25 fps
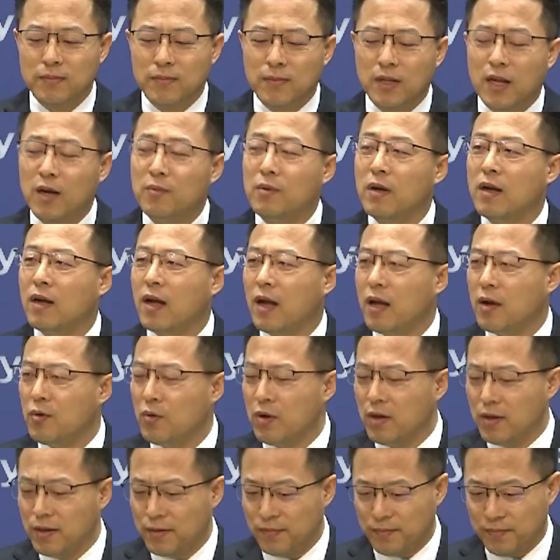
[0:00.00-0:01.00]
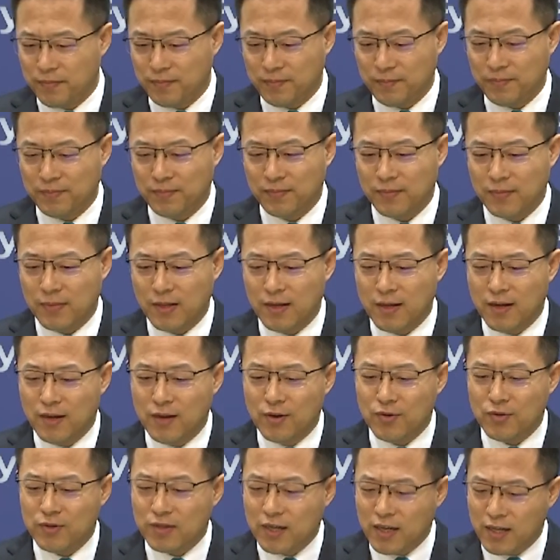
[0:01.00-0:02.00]
他们还问，
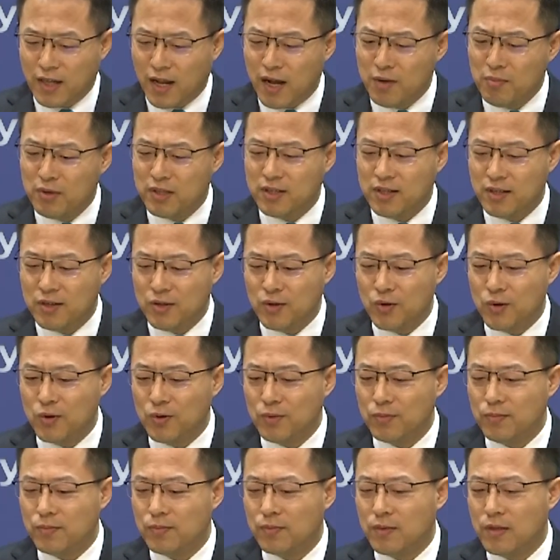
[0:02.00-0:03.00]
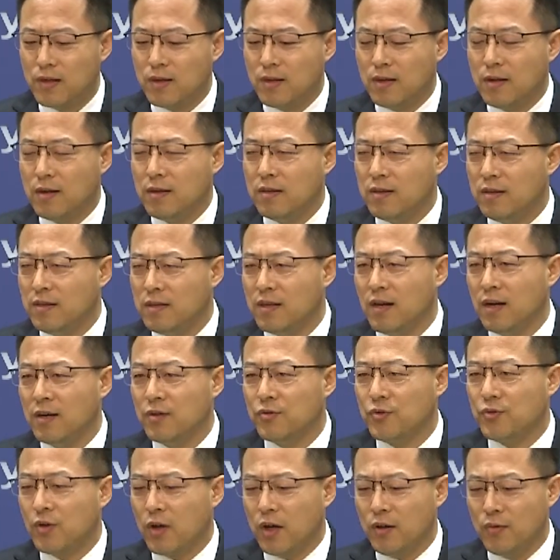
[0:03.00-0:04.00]
在他们心中，一向
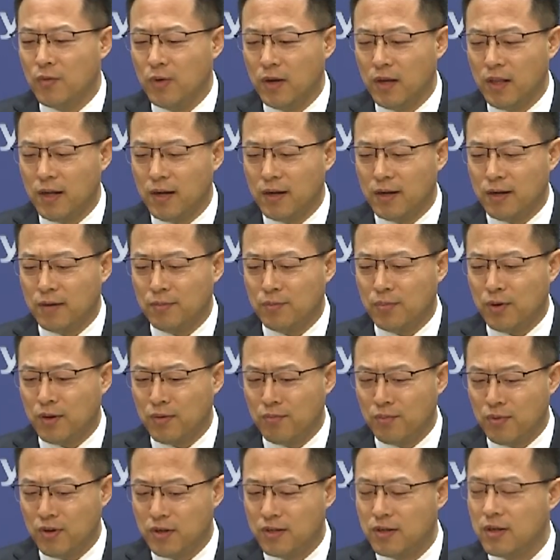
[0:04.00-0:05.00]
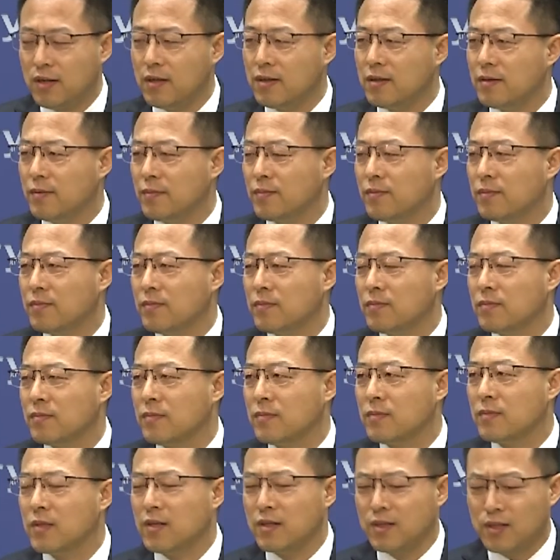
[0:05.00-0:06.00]
权威的彭博社，
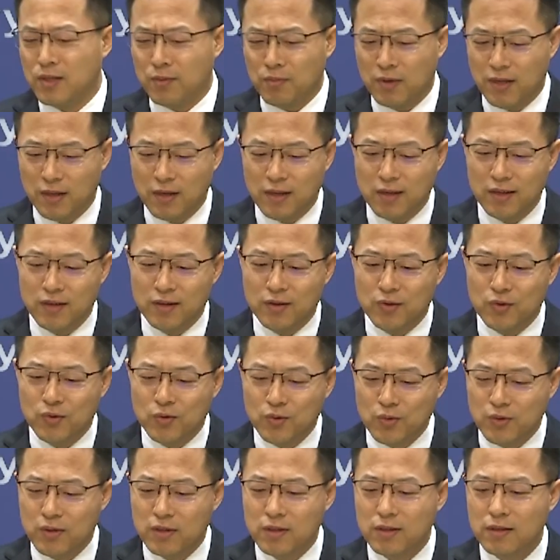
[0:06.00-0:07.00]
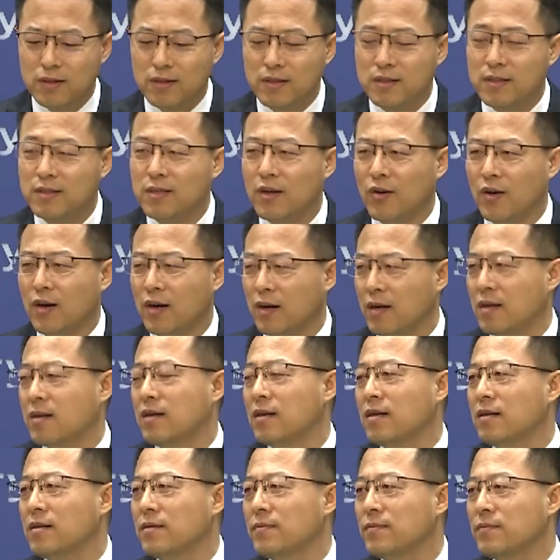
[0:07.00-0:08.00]
怎么能如此小儿
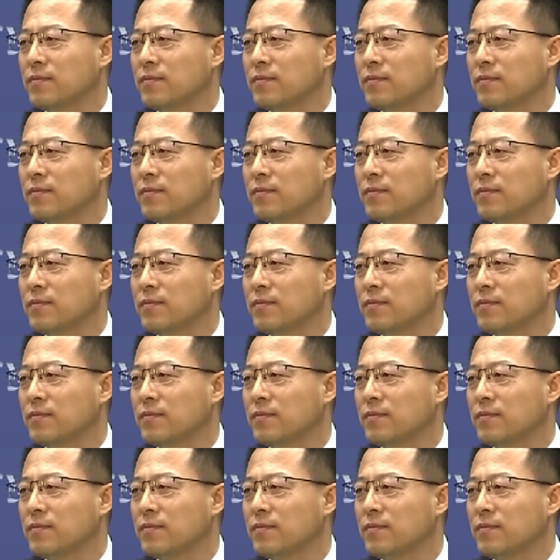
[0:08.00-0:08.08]
科？